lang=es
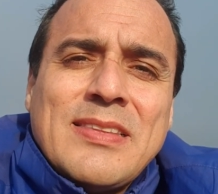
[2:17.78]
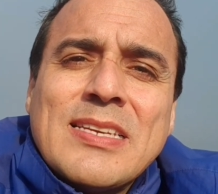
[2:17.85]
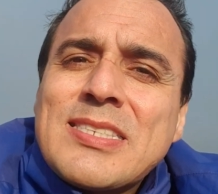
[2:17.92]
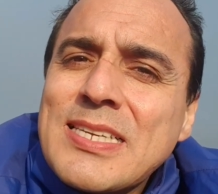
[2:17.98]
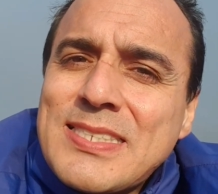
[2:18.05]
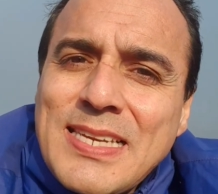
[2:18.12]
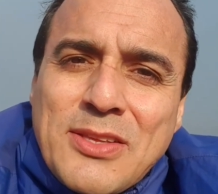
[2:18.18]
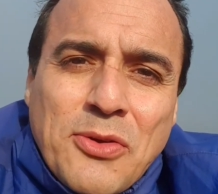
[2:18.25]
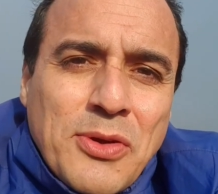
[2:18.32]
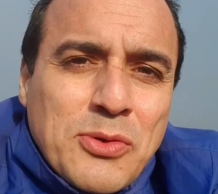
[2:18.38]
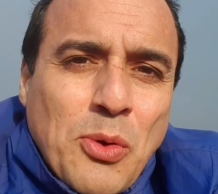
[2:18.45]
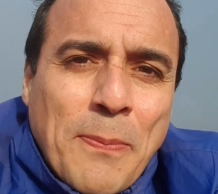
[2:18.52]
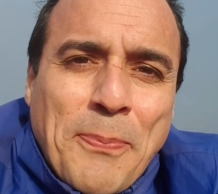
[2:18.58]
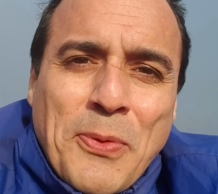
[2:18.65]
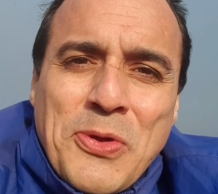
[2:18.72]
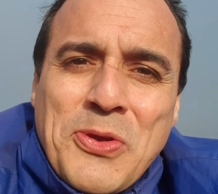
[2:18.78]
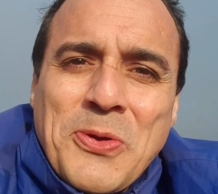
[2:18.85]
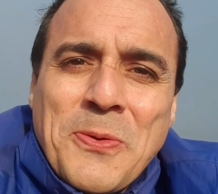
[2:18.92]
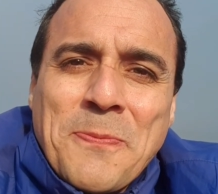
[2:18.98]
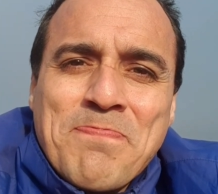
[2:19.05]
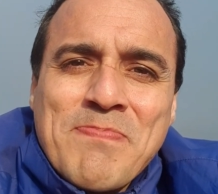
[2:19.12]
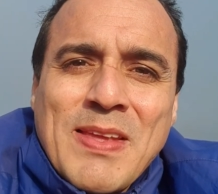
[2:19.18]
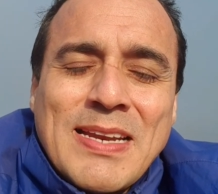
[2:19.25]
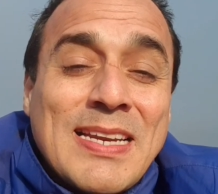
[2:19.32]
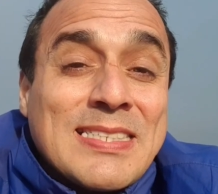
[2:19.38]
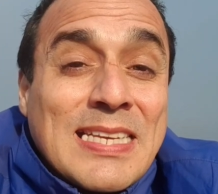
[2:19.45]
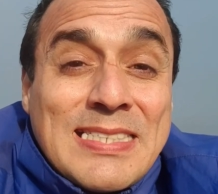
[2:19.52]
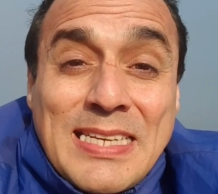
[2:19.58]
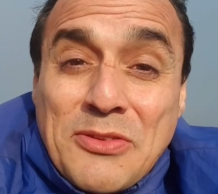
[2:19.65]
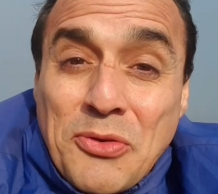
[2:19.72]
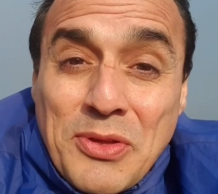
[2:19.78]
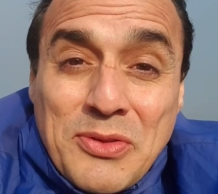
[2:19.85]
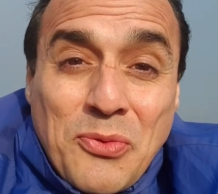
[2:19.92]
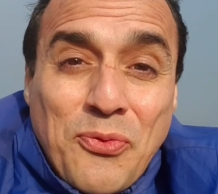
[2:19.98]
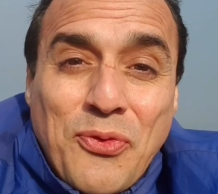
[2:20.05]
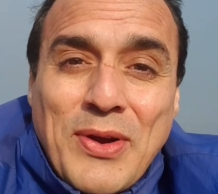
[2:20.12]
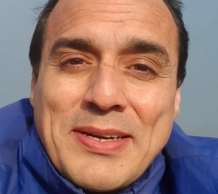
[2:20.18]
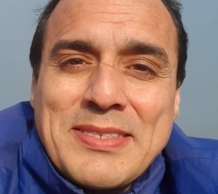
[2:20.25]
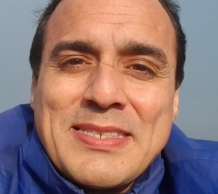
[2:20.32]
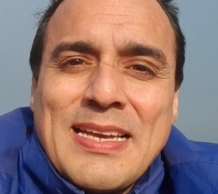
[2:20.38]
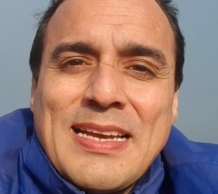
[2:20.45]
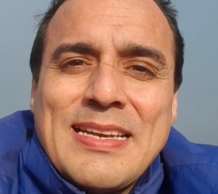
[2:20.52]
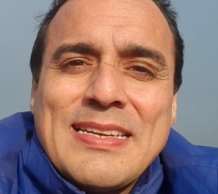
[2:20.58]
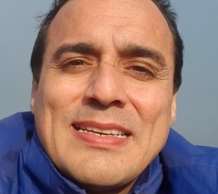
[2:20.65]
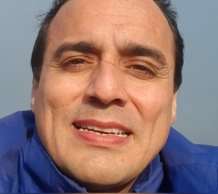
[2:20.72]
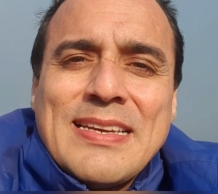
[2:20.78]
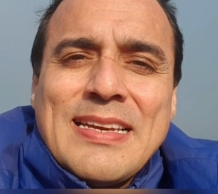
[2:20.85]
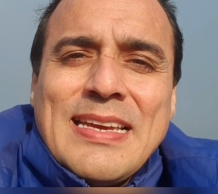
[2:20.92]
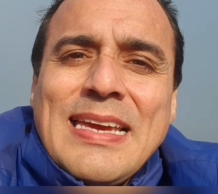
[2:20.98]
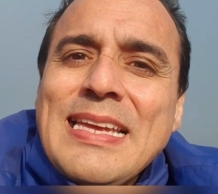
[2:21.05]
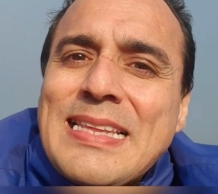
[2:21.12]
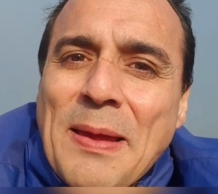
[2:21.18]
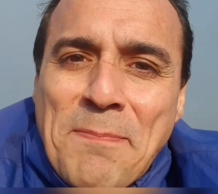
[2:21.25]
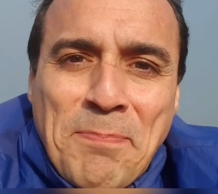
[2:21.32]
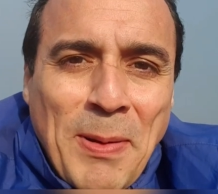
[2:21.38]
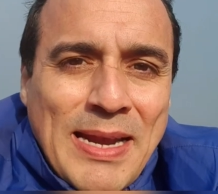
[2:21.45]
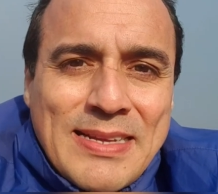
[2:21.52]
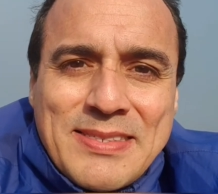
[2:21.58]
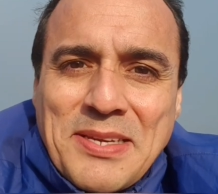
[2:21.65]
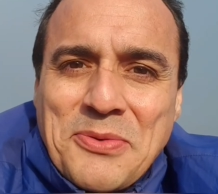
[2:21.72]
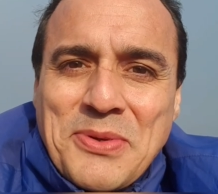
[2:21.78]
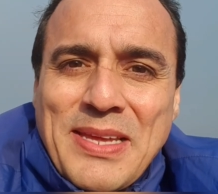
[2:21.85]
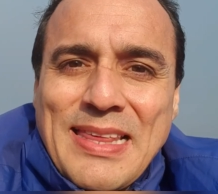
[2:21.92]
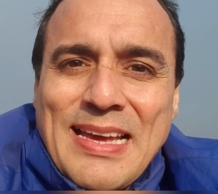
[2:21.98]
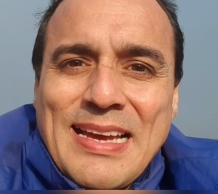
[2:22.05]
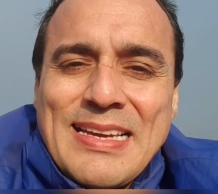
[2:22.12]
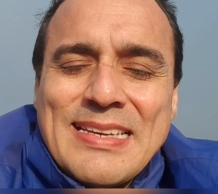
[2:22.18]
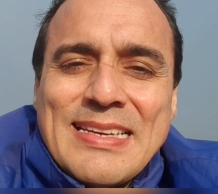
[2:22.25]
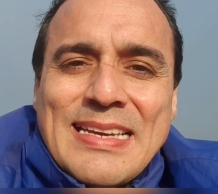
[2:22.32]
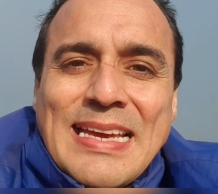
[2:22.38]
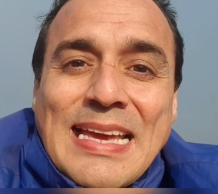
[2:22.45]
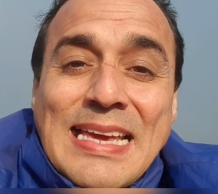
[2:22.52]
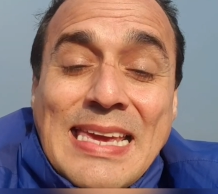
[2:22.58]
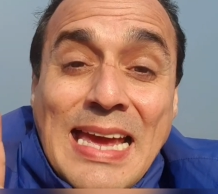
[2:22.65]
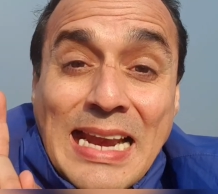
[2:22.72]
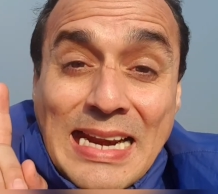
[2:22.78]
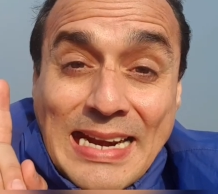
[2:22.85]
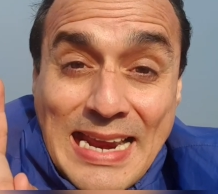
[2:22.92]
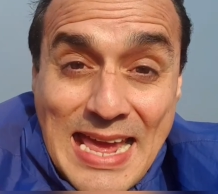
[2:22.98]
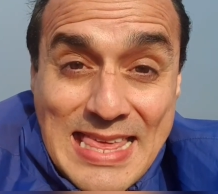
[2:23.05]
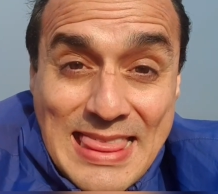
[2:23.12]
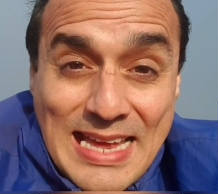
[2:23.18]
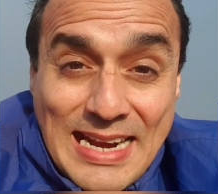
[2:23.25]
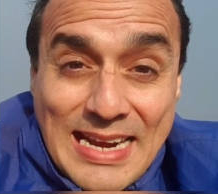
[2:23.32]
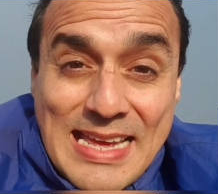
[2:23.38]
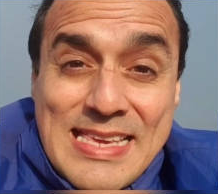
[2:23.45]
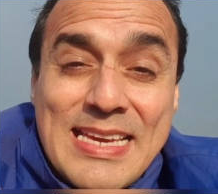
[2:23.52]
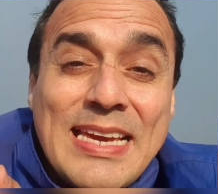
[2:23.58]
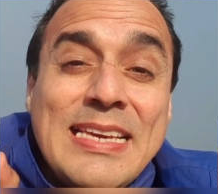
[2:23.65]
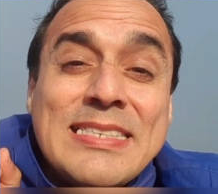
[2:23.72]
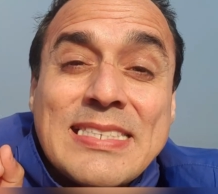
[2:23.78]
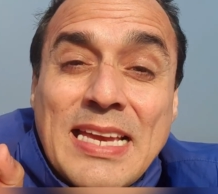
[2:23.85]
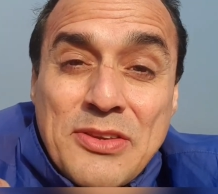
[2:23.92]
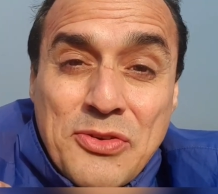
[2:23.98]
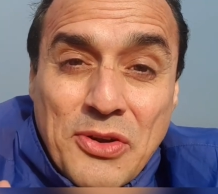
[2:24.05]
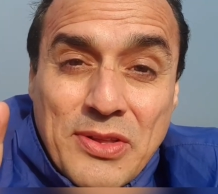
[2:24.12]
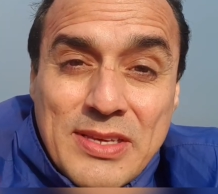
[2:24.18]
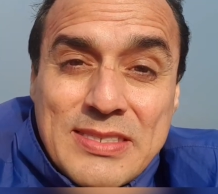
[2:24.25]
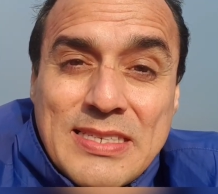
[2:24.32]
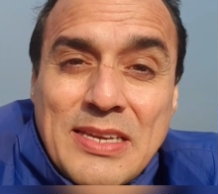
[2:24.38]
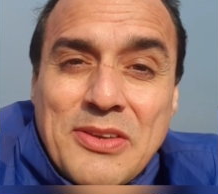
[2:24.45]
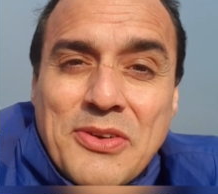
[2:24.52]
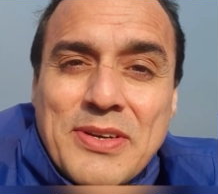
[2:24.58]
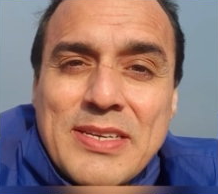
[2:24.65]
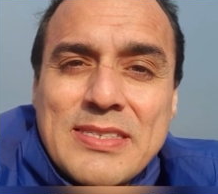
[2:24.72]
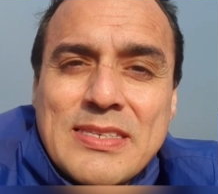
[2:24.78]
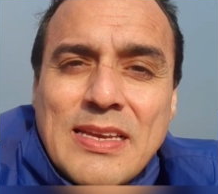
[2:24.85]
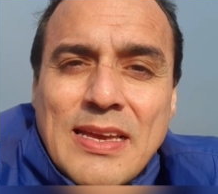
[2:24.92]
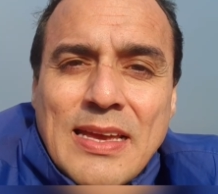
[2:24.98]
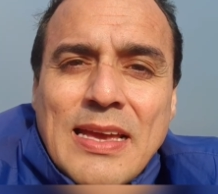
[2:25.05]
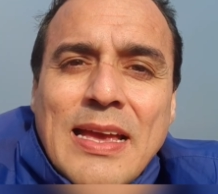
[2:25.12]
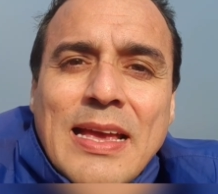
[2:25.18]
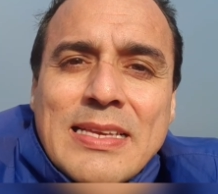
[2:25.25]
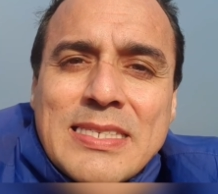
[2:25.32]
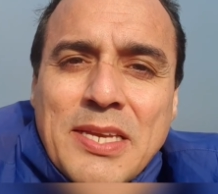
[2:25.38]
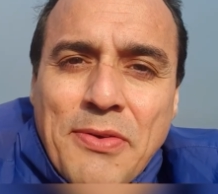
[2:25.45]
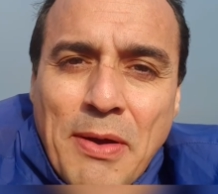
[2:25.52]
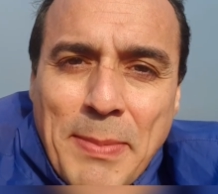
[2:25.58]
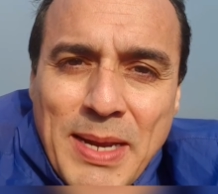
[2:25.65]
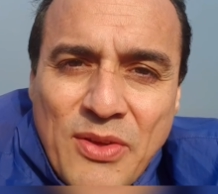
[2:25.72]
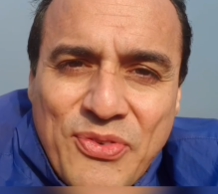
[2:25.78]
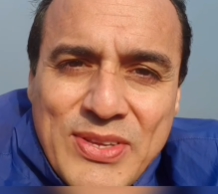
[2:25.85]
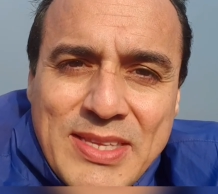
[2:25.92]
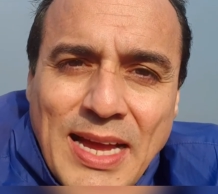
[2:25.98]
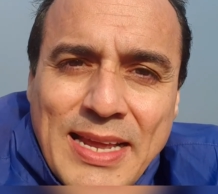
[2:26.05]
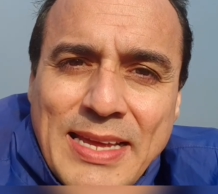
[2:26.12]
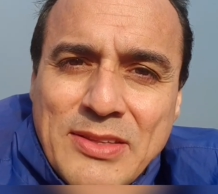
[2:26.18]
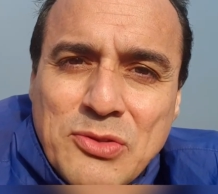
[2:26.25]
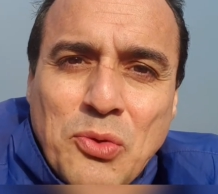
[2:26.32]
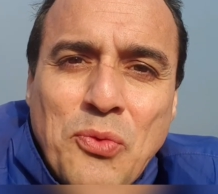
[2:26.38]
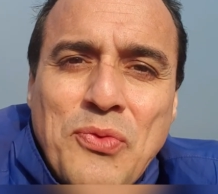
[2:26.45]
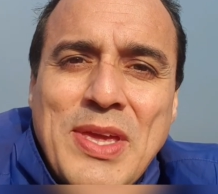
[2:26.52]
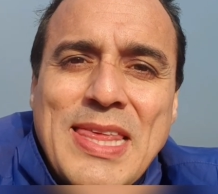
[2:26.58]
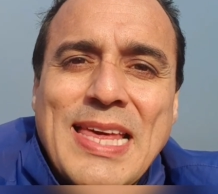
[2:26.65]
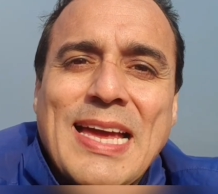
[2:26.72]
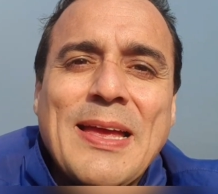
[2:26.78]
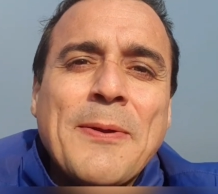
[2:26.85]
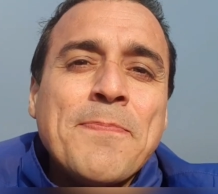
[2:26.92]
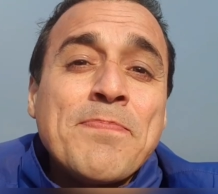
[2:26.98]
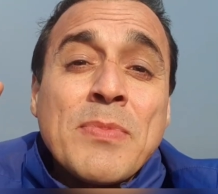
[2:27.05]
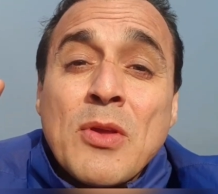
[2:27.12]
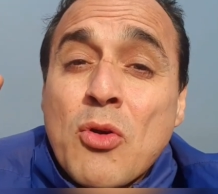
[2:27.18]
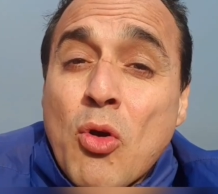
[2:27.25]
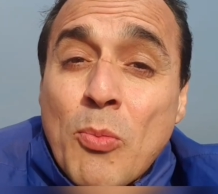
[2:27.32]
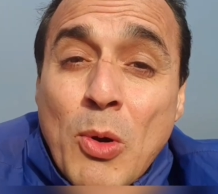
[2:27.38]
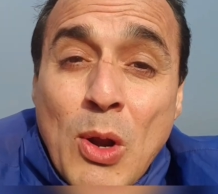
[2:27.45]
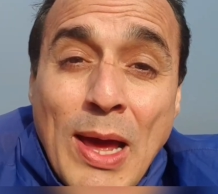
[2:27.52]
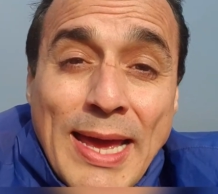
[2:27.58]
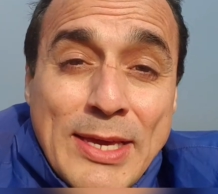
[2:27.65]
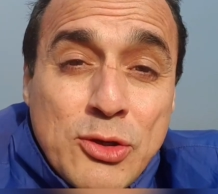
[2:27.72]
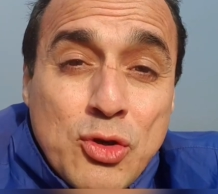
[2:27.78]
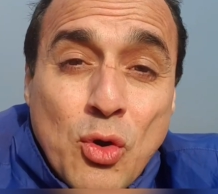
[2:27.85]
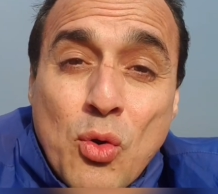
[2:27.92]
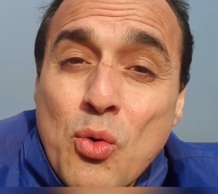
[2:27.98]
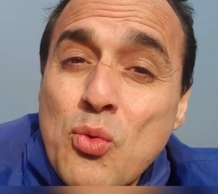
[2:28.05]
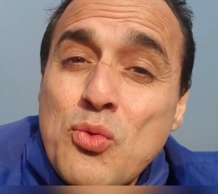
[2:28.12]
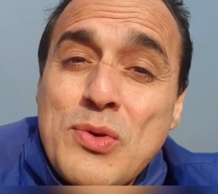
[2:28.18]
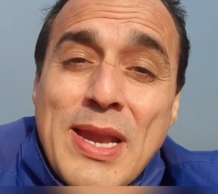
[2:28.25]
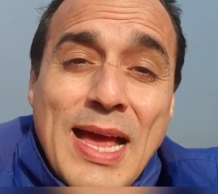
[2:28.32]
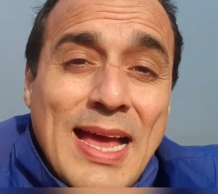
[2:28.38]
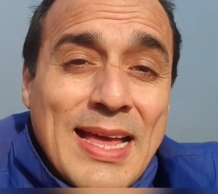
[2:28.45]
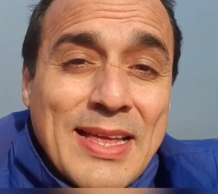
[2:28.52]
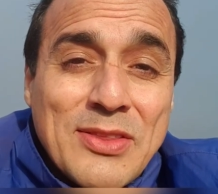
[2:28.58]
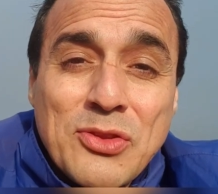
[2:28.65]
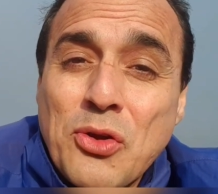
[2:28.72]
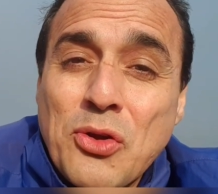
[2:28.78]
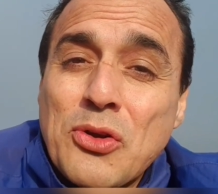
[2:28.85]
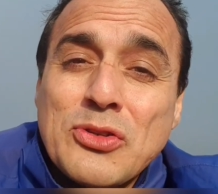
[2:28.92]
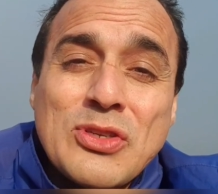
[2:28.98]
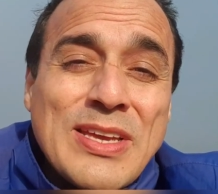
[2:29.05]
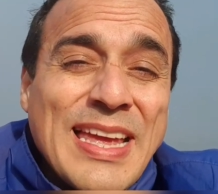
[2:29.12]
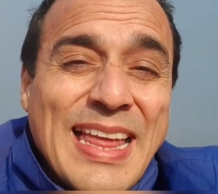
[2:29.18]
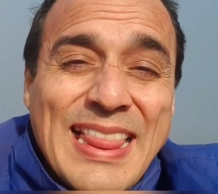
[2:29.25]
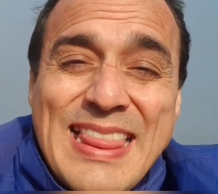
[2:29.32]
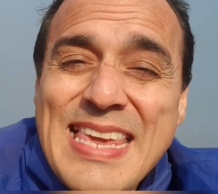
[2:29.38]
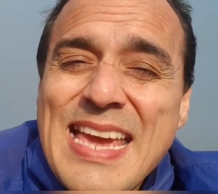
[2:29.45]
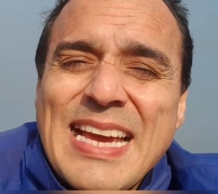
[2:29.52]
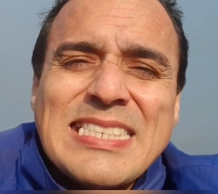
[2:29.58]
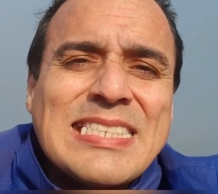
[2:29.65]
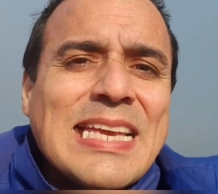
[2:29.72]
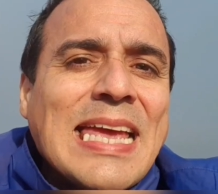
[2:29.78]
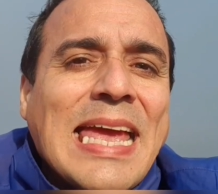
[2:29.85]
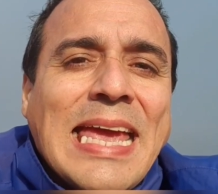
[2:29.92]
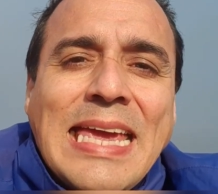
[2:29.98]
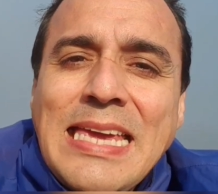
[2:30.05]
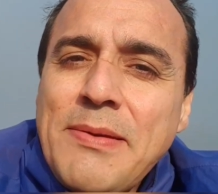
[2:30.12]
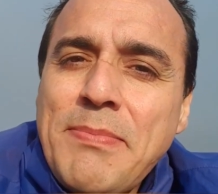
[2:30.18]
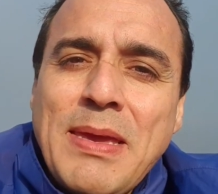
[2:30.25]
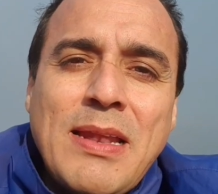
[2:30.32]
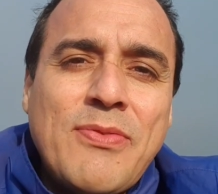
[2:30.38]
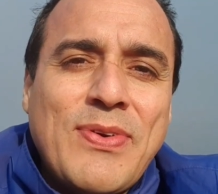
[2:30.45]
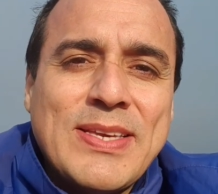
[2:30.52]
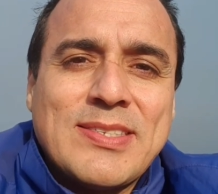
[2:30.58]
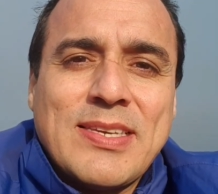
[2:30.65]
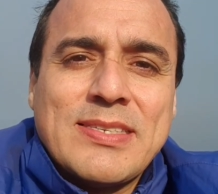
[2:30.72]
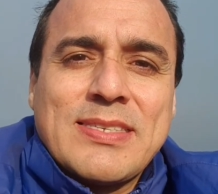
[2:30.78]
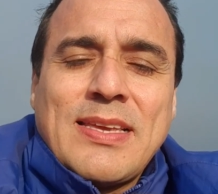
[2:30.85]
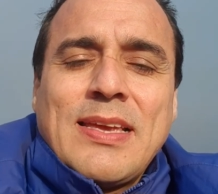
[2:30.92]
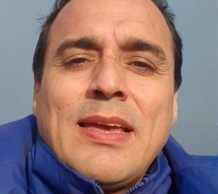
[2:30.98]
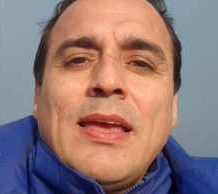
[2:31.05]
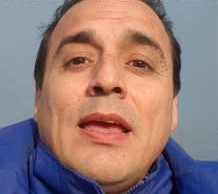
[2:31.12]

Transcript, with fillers: Necesito de tu apoyo, necesito de tu fuerza. Y en plena seguridad que el Rey de Reyes y Señor de Señores se va a manifestar en tu vida como lo ha hecho una, dos, diez y mil veces.